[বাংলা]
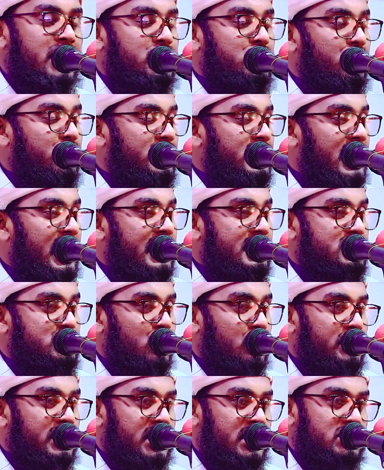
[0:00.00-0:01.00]
দুনিয়ার
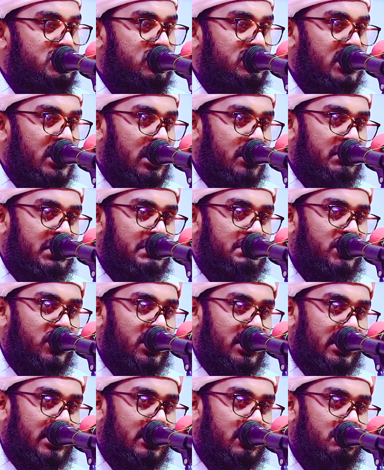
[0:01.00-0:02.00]
জমিনে যদি আমি
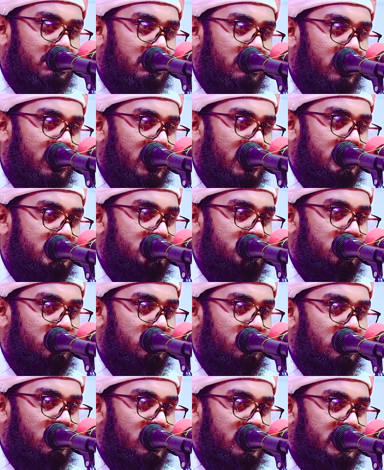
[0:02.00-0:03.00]
পয়গম্বরের
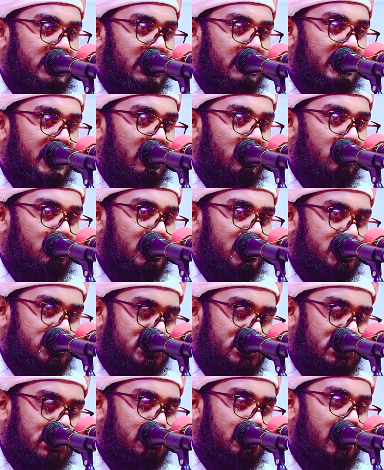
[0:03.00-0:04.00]
সুন্নতকে
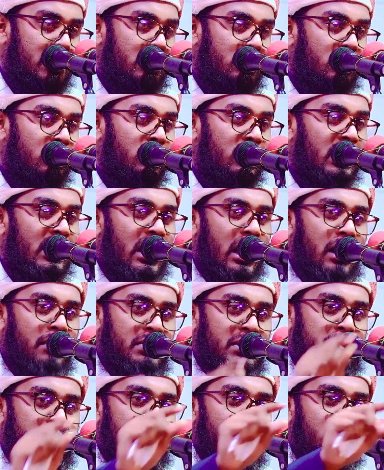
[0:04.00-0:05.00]
ভালোবাসতে পারো
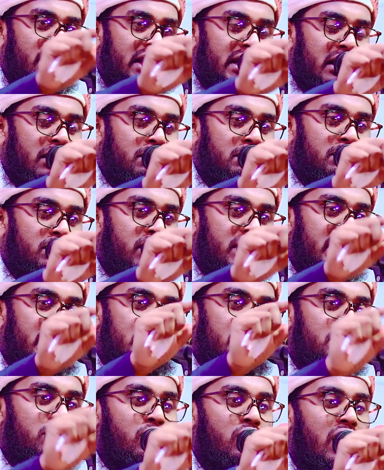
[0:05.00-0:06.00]
আমি পয়গম্বরের
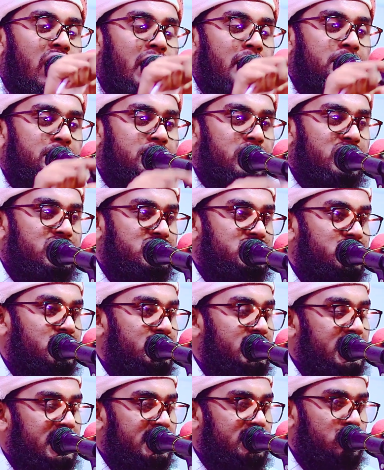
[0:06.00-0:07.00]
মোহাব্বত
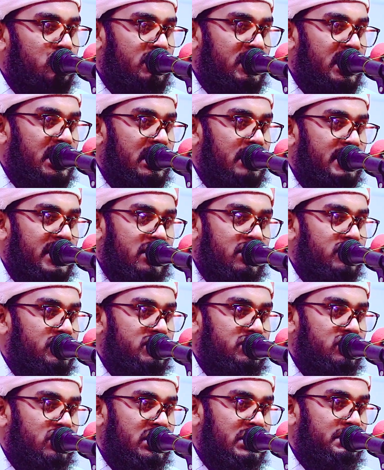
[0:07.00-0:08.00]
যদি তোমার আমার
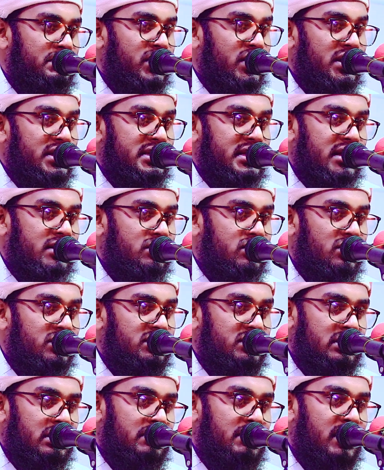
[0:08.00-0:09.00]
অন্তরে পয়দা
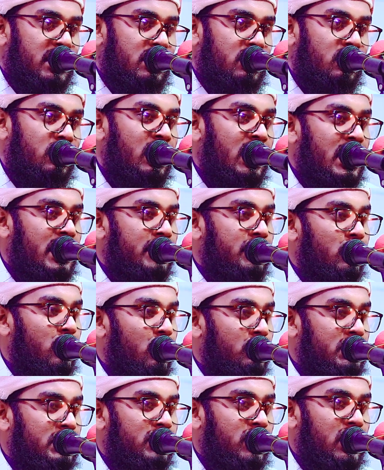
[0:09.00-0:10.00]
করতে পারো
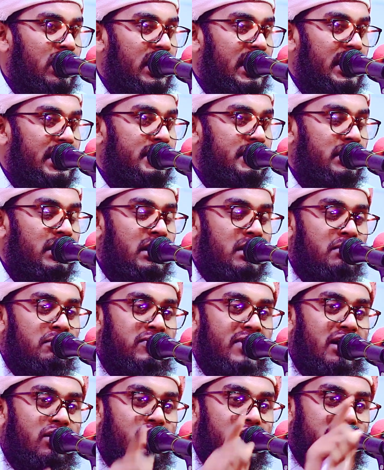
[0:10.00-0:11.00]
নবী বলেন
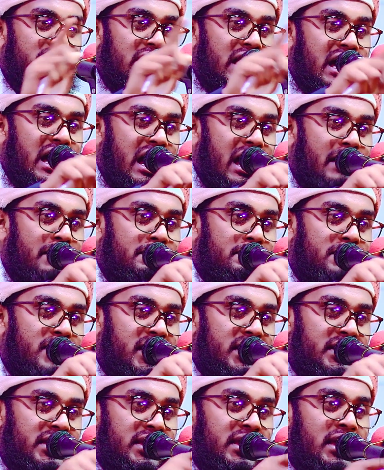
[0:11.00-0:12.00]
ফাকদ
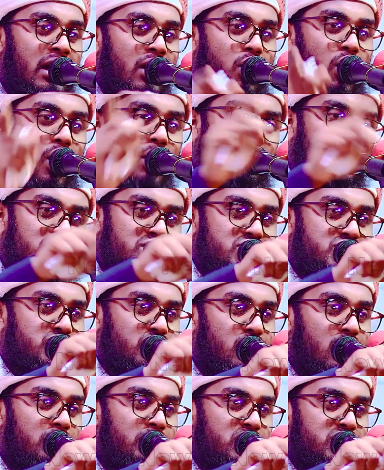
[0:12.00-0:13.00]
আহাব্বানি
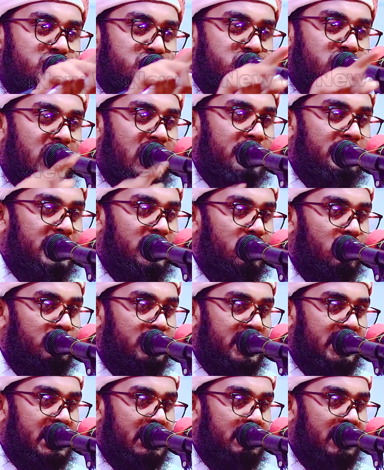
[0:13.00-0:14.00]
অবশ্যই অবশ্যই আমি
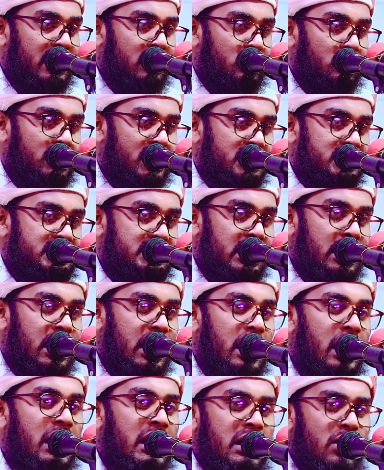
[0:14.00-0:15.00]
নবীকে ভালোবাসলা
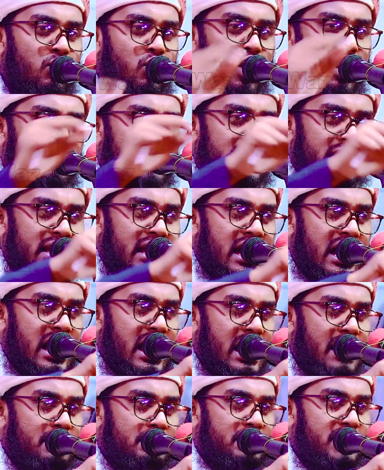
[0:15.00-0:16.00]
ওয়ামান
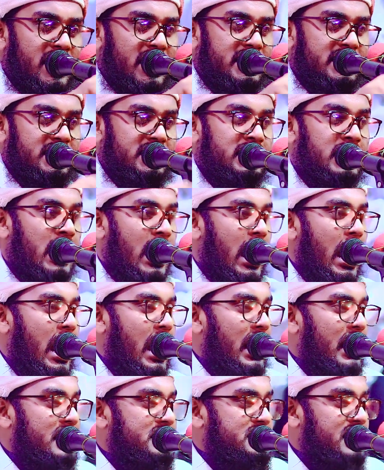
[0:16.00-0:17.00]
আহাব্বানি
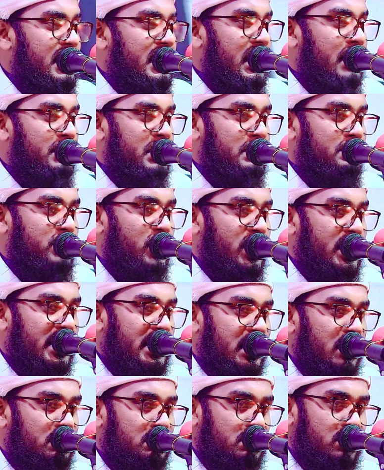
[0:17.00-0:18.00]
আর যারা আমি
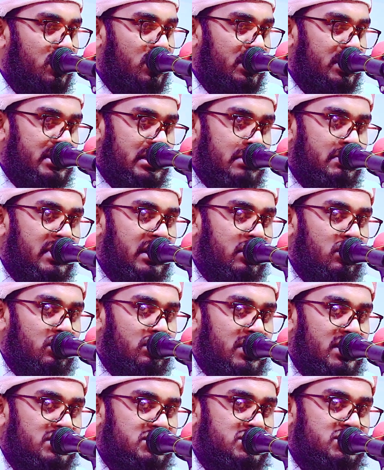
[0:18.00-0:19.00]
পয়গম্বরকে
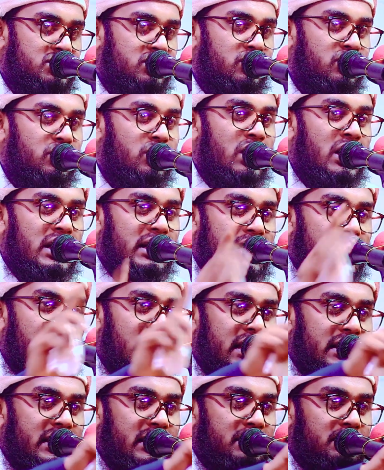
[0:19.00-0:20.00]
ভালোবাসো
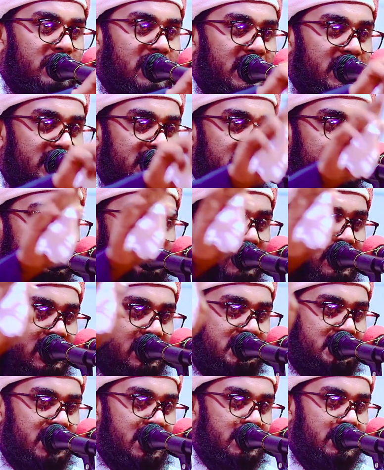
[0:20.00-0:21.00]
কানা মাইফিল
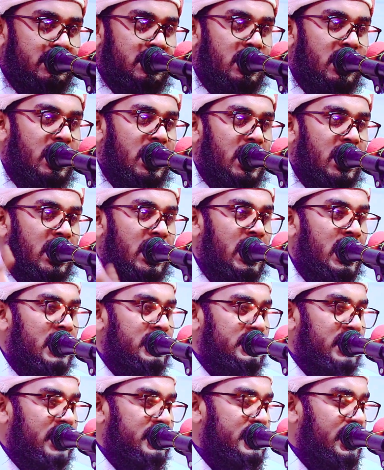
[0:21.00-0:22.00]
জান্না
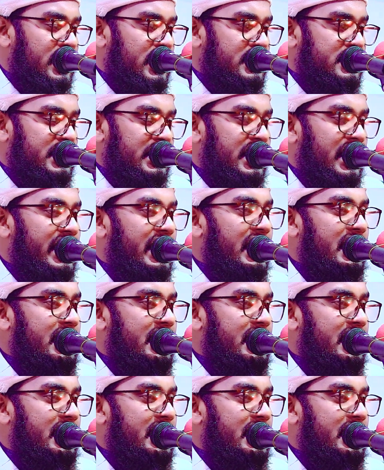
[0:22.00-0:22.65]
তাদের ঠিকানা